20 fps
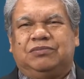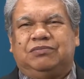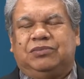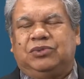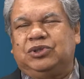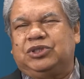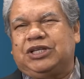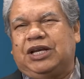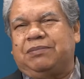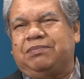
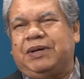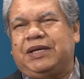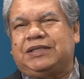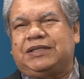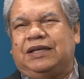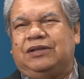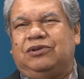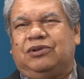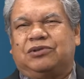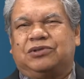Muchas
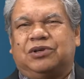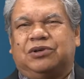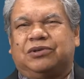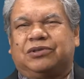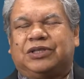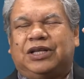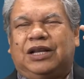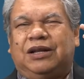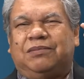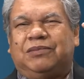veces
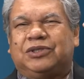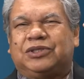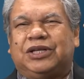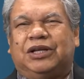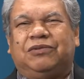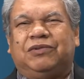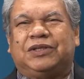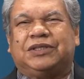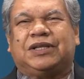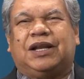nosotros tenemos
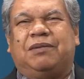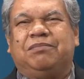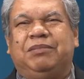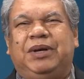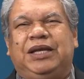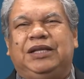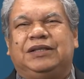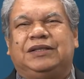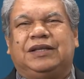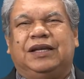en nuestra
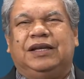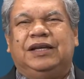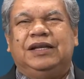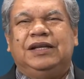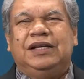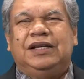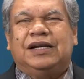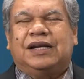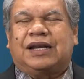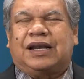mente
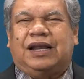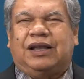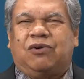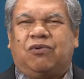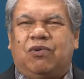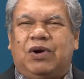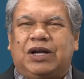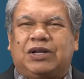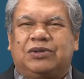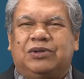
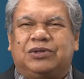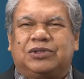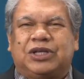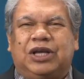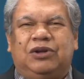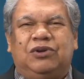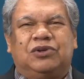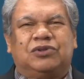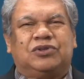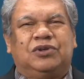recuerdos
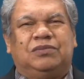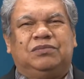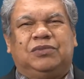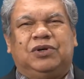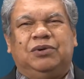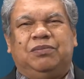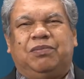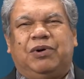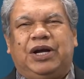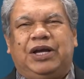que no son
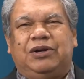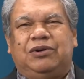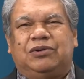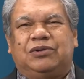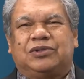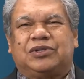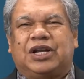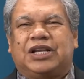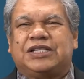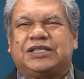muy
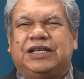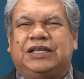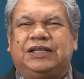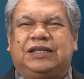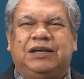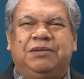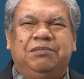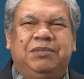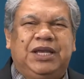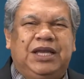buenos,
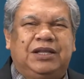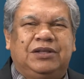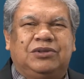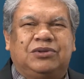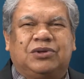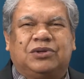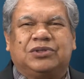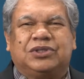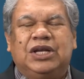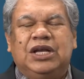
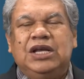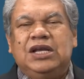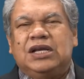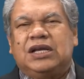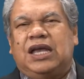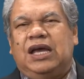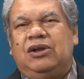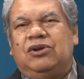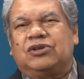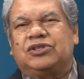resentimientos
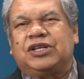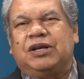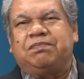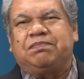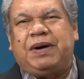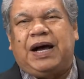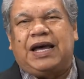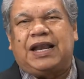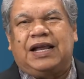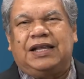que nos
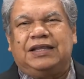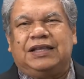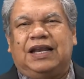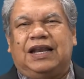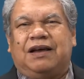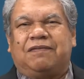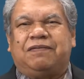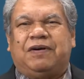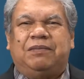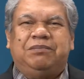separan de
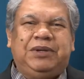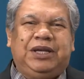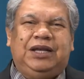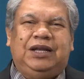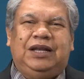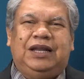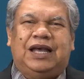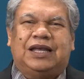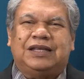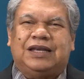la
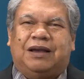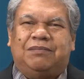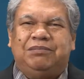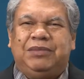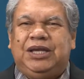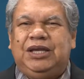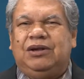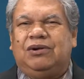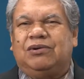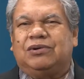familia, de
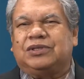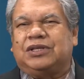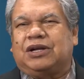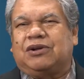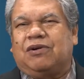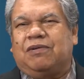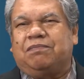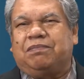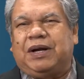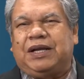amigos, de
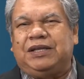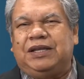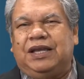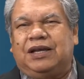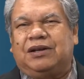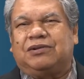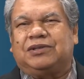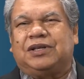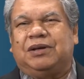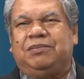
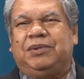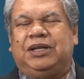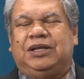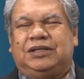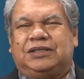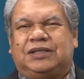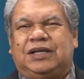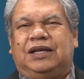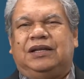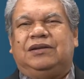compañeros de
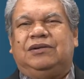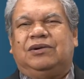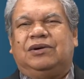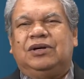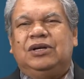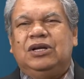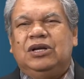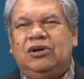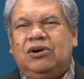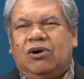ministerio
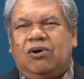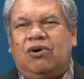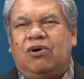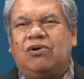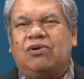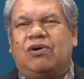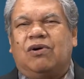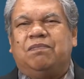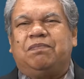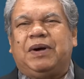
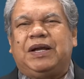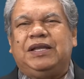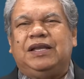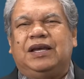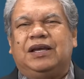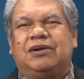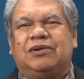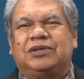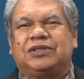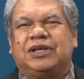o
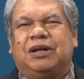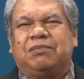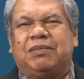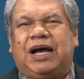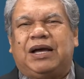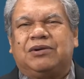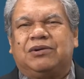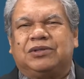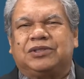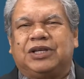compañeros,
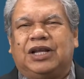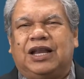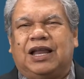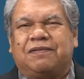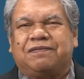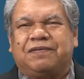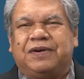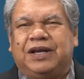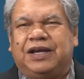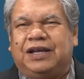hermanos en la
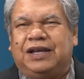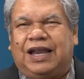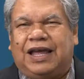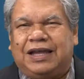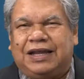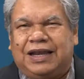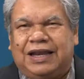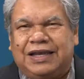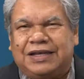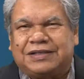fe, en la
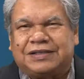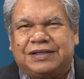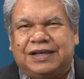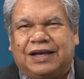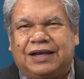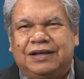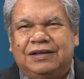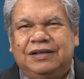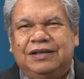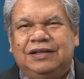
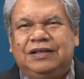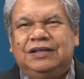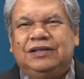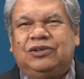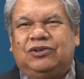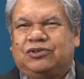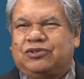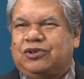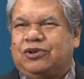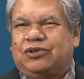iglesia.
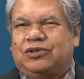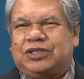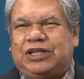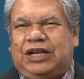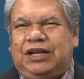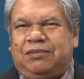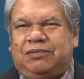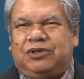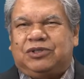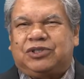Nosotros
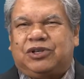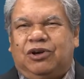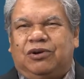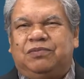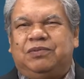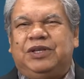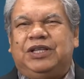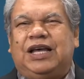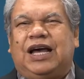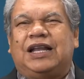tenemos que
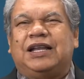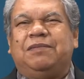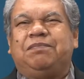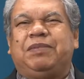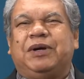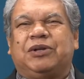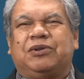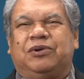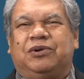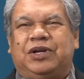olvidar y
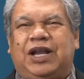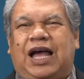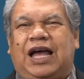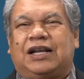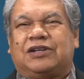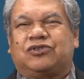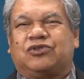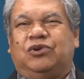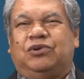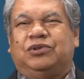
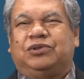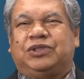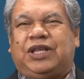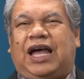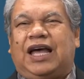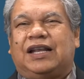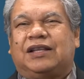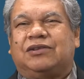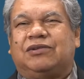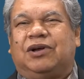perdonar,
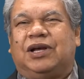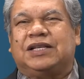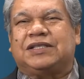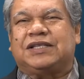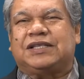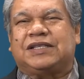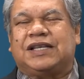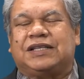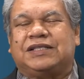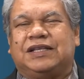soltar todas
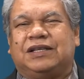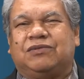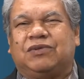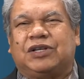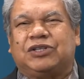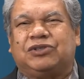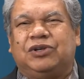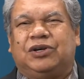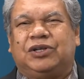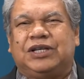esas
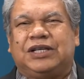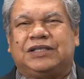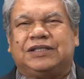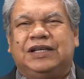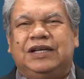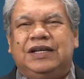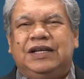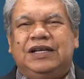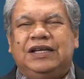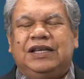situaciones
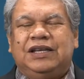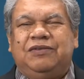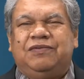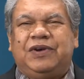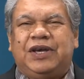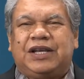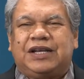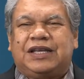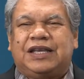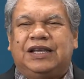y
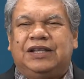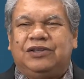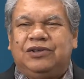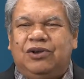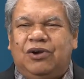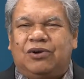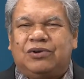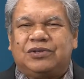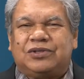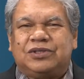ver que
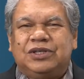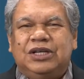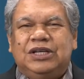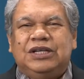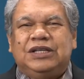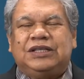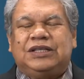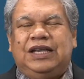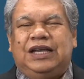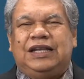Dios
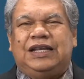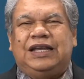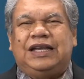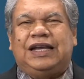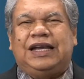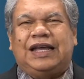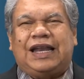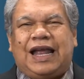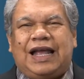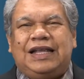tiene
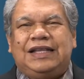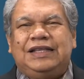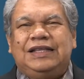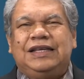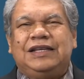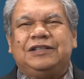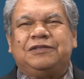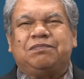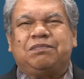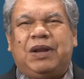
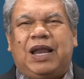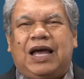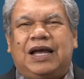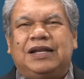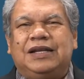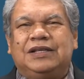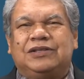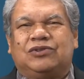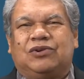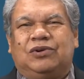grandes
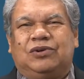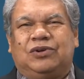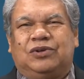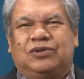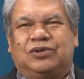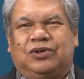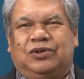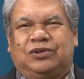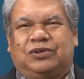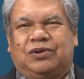planes con
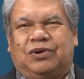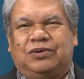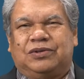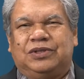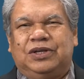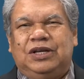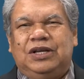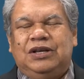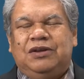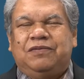
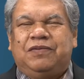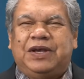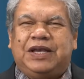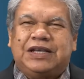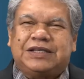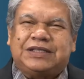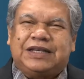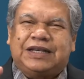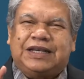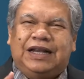nosotros.
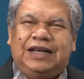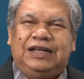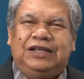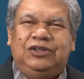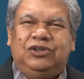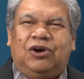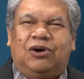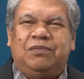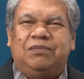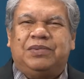Fíjese que el
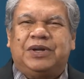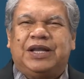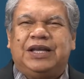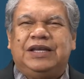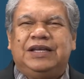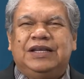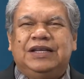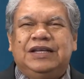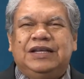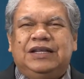
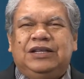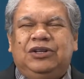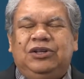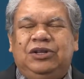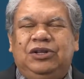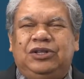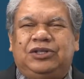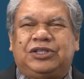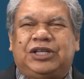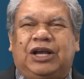nombre
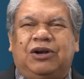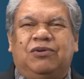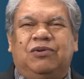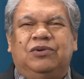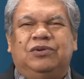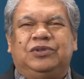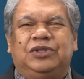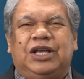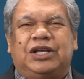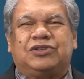mm,
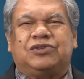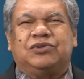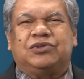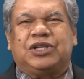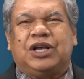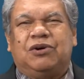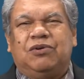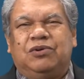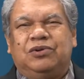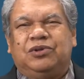de su
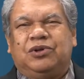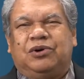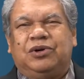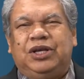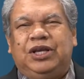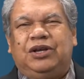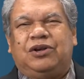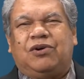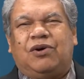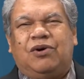segundo
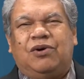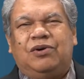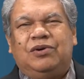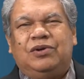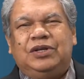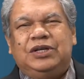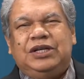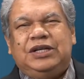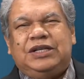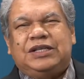
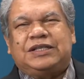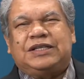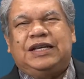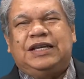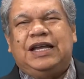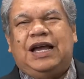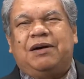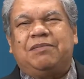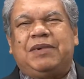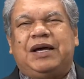hijo se
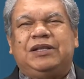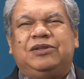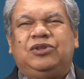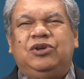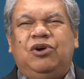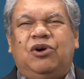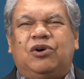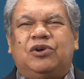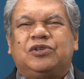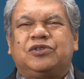llama
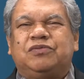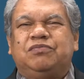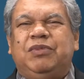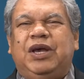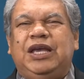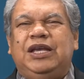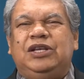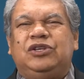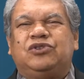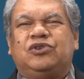Dios
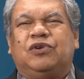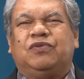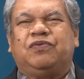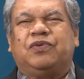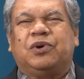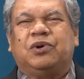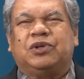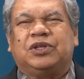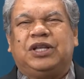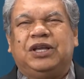me hizo
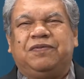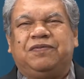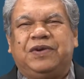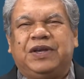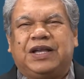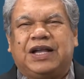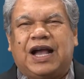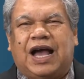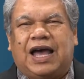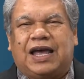
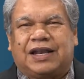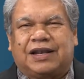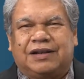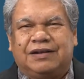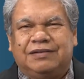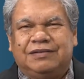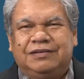fructificar.